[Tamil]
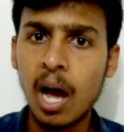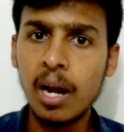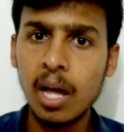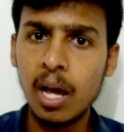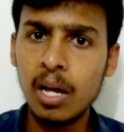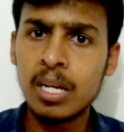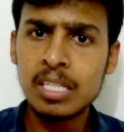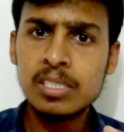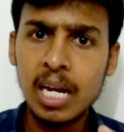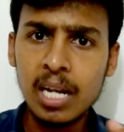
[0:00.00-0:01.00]
ஆனா
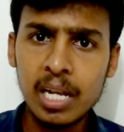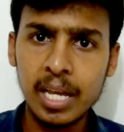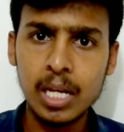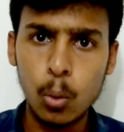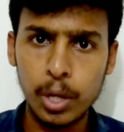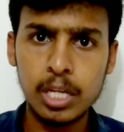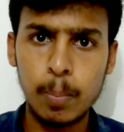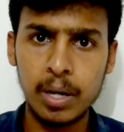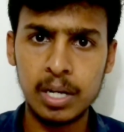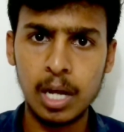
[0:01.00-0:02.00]
ஜன்னல் எங்க
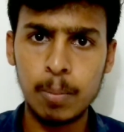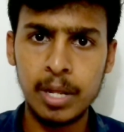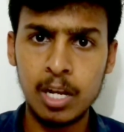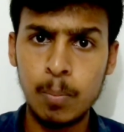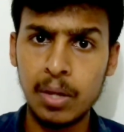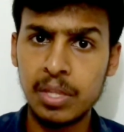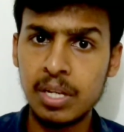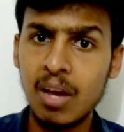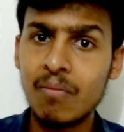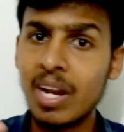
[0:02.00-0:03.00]
உடைக்கப்பட்டிருக்கு அப்படின்னு
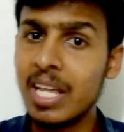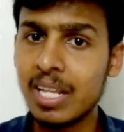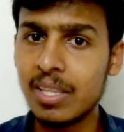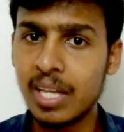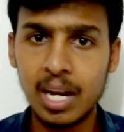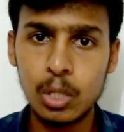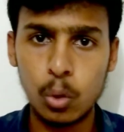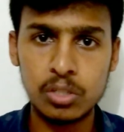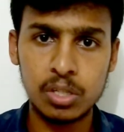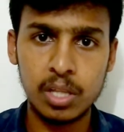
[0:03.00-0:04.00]
பாத்தீங்கன்னா வெளியிருந்து யாராவது
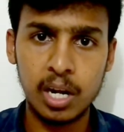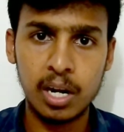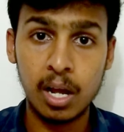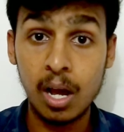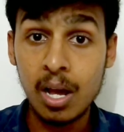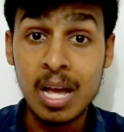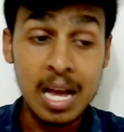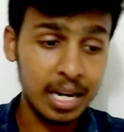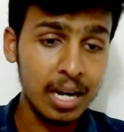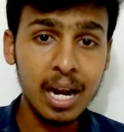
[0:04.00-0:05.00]
உடைச்சிருந்தாங்கன்னா
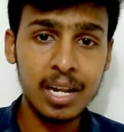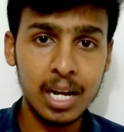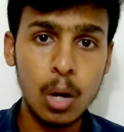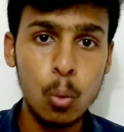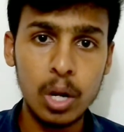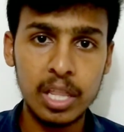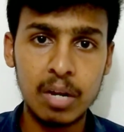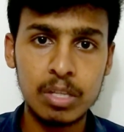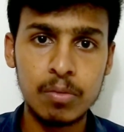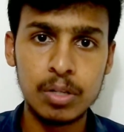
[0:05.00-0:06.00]
கண்ணாடி எல்லாம் உள்ளதானே
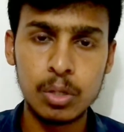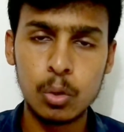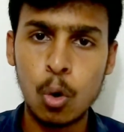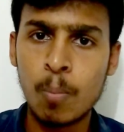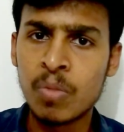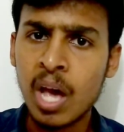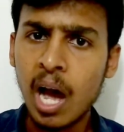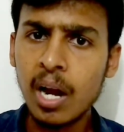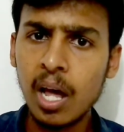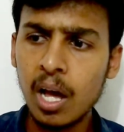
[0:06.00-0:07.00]
வந்து விழுந்திருக்கும்
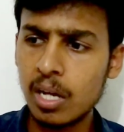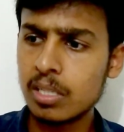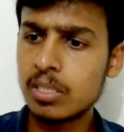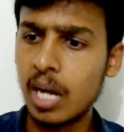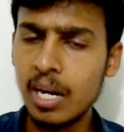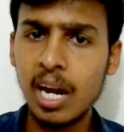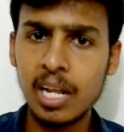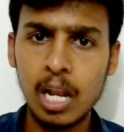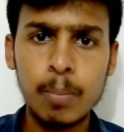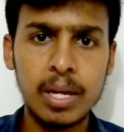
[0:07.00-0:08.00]
ஆனா கண்ணாடி
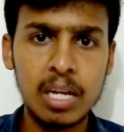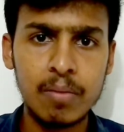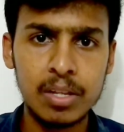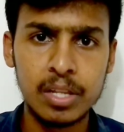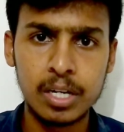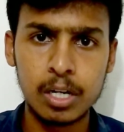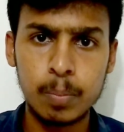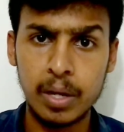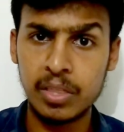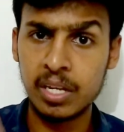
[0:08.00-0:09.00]
எல்லாம் எங்க
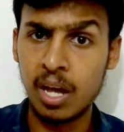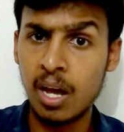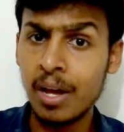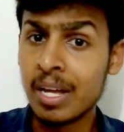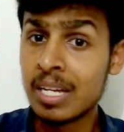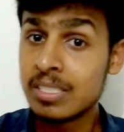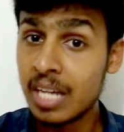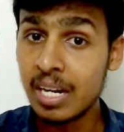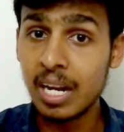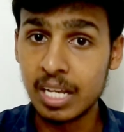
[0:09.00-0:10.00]
விழுந்திருக்குன்னு பாத்தீங்கன்னா
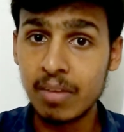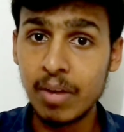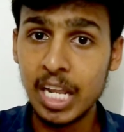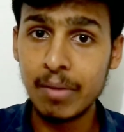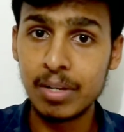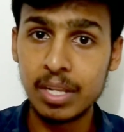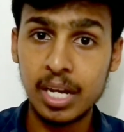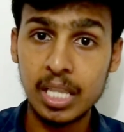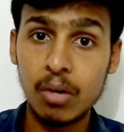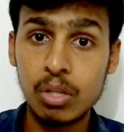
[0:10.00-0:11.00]
ஜன்னலுக்கு வெளியே
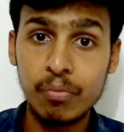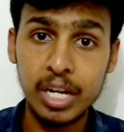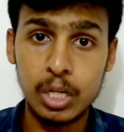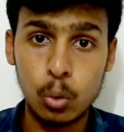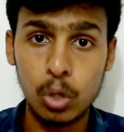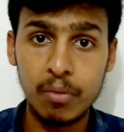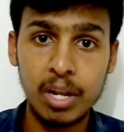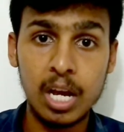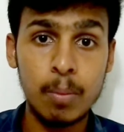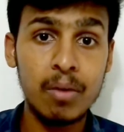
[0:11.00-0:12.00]
விழுந்திருக்கு அதாவது வீட்டுக்குள்ள
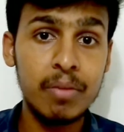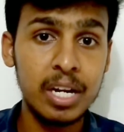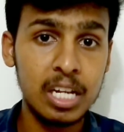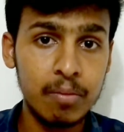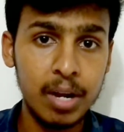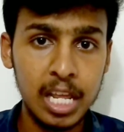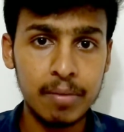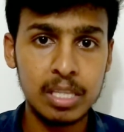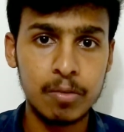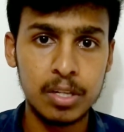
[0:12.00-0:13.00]
விழுகாம வீட்டுக்கு வெளியே
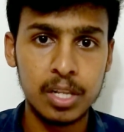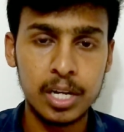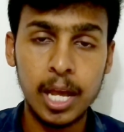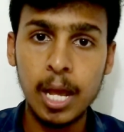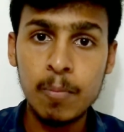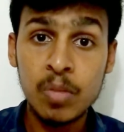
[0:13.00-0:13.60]
வந்து விழுந்திருக்கு